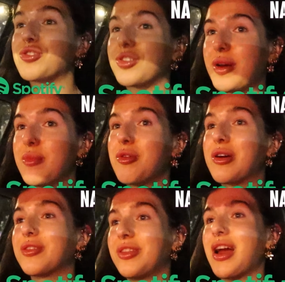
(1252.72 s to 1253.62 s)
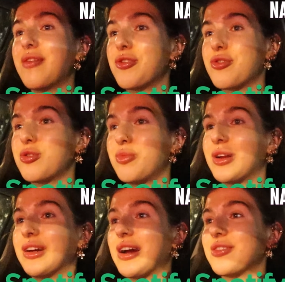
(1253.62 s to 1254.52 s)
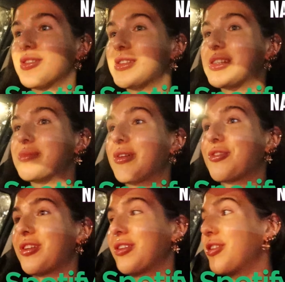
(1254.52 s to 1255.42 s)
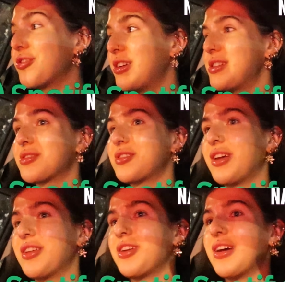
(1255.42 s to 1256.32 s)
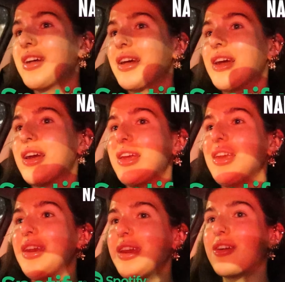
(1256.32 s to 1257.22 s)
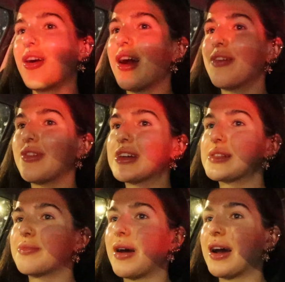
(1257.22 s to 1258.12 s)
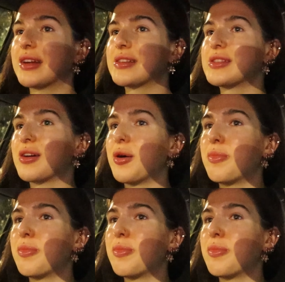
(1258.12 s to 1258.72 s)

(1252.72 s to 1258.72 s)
Życzę Wam miłego dnia, wieczoru, poranka, nocy, smacznego, jeżeli coś jecie. I kocham Was bardzo.